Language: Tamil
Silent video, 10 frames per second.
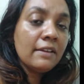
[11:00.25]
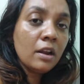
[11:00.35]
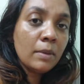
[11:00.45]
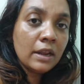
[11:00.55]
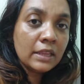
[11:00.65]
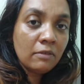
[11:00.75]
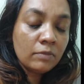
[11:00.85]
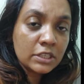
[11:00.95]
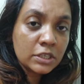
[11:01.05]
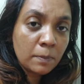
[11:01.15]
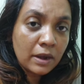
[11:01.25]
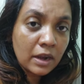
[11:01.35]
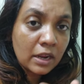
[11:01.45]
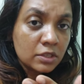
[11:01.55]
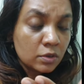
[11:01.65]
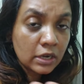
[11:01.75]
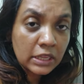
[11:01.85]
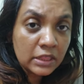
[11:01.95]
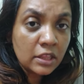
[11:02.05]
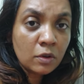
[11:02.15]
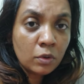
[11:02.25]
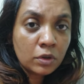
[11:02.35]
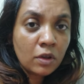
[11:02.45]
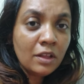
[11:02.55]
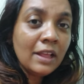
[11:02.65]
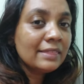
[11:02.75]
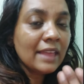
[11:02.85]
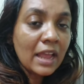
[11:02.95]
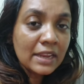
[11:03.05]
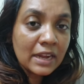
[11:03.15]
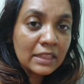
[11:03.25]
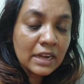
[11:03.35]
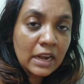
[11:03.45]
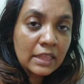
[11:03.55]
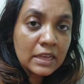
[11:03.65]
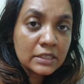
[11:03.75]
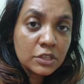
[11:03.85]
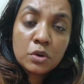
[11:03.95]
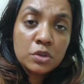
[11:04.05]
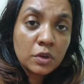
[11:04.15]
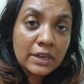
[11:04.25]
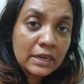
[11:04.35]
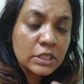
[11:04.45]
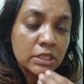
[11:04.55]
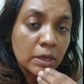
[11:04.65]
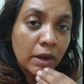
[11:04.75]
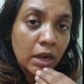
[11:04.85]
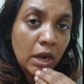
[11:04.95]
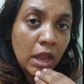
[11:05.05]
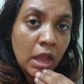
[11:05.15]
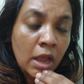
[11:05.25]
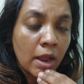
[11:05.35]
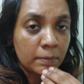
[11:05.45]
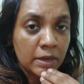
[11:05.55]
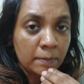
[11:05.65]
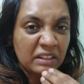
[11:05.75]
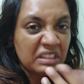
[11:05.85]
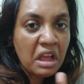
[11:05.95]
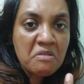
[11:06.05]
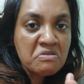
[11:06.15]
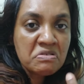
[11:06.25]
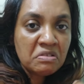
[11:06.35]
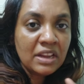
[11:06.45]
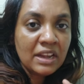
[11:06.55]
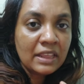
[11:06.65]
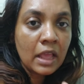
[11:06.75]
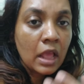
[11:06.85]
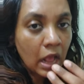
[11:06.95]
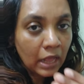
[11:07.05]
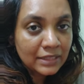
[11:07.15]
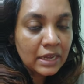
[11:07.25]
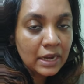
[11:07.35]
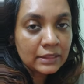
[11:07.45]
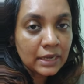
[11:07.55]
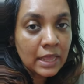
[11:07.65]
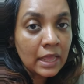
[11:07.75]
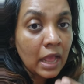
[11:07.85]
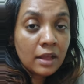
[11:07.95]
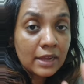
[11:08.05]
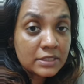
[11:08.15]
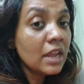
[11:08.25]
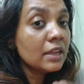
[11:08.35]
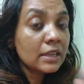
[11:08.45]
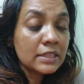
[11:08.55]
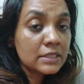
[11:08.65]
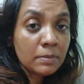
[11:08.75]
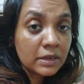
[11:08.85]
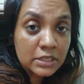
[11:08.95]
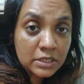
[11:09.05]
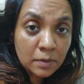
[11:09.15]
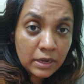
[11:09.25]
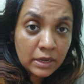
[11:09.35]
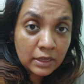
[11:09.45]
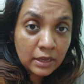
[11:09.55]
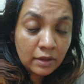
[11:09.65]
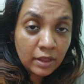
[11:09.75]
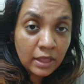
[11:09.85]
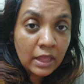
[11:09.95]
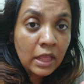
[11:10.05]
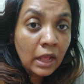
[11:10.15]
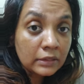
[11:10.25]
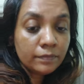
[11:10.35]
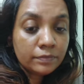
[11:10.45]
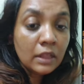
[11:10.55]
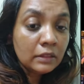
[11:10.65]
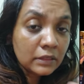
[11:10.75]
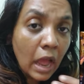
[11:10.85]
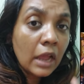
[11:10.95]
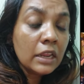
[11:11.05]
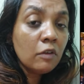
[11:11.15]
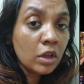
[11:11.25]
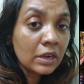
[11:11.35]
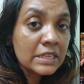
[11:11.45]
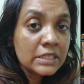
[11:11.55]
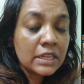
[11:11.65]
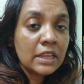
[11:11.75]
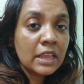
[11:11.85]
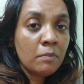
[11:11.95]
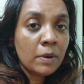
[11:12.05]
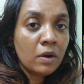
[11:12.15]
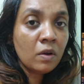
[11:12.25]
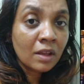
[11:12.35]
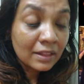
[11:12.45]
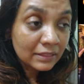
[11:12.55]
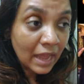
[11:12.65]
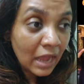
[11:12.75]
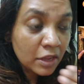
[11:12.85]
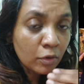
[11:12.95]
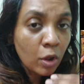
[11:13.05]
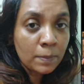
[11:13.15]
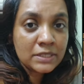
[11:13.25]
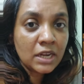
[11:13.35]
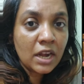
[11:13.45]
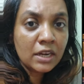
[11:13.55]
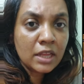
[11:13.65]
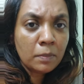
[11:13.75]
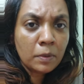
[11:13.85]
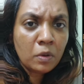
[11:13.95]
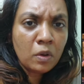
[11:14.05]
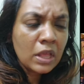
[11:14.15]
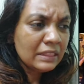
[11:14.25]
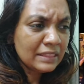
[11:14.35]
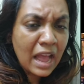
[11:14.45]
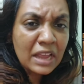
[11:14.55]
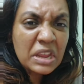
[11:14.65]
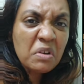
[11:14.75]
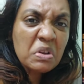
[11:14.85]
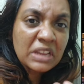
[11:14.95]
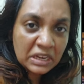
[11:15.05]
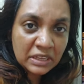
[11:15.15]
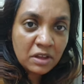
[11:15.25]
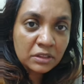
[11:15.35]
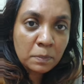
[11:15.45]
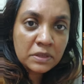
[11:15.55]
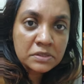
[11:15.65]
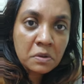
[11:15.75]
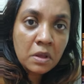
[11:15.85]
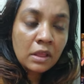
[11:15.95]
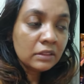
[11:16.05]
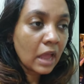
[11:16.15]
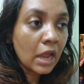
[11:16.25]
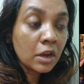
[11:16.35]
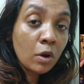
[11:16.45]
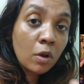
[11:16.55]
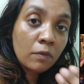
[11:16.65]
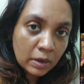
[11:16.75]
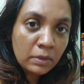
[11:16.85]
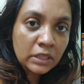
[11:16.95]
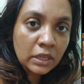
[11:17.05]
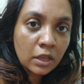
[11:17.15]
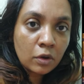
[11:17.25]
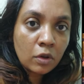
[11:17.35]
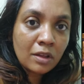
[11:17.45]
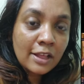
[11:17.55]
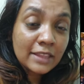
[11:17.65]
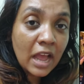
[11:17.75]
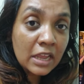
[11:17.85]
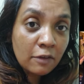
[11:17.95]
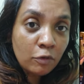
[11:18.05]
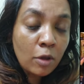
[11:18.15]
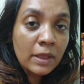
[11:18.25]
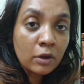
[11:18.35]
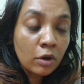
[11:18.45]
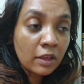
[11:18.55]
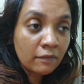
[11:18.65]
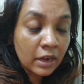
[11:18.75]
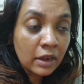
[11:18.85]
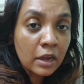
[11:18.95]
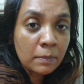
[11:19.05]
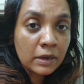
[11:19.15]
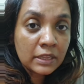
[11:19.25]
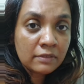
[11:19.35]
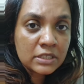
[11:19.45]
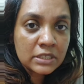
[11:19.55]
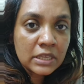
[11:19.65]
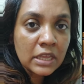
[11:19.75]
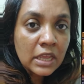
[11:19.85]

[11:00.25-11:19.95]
கேவலமான கேம் ரெஜிஸ்டர் பண்றாங்கன்னு சொல்ற இந்த கூட்டம் தான் என்னது நல்லதா செஞ்சோம்னு சொல்லிட்டு ரெஜிஸ்டர் பண்றாங்களா அப்படின்னு பார்த்தா ஒன்றும் இல்லைங்க அதே நேரத்துல அர்ச்சனாக்கு அகேன்ஸ்ட் அப்படி ரெஜிஸ்டர் பண்ணிட்டு இருக்கிறாங்க தான் எவ்வளோ ரெஜிஸ்டரிங் கேம் பண்ணோம் தான் எவ்வளோ பர்சனல் அட்டாக் பண்ணும் தான் எவ்வளோ கெட்ட வார்த்தை பேசணும் தான் எவ்வளோ வன்மத்தை கக்கணும் தான் எவ்வளோ பேரோட வல்லரபிலிட்டியை வச்சுட்டு